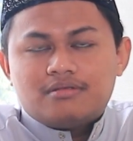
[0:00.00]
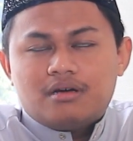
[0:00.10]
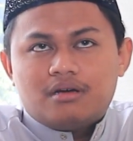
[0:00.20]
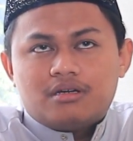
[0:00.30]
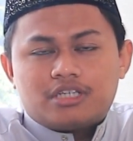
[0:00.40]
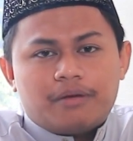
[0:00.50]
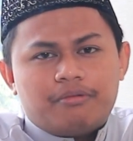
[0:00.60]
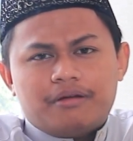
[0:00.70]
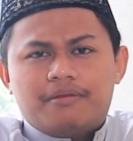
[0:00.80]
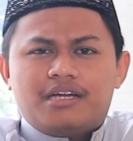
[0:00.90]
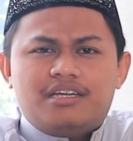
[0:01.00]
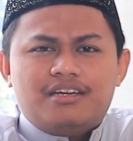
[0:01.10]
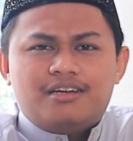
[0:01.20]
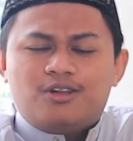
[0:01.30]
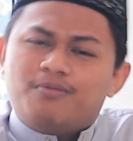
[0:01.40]
uh, saya
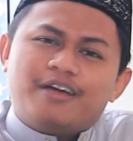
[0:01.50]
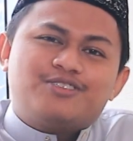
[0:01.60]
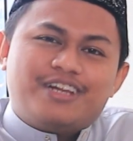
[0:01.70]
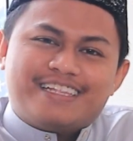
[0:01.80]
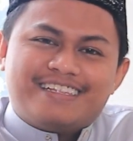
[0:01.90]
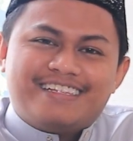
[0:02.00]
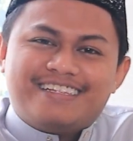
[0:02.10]
pribadi lumayan sulit.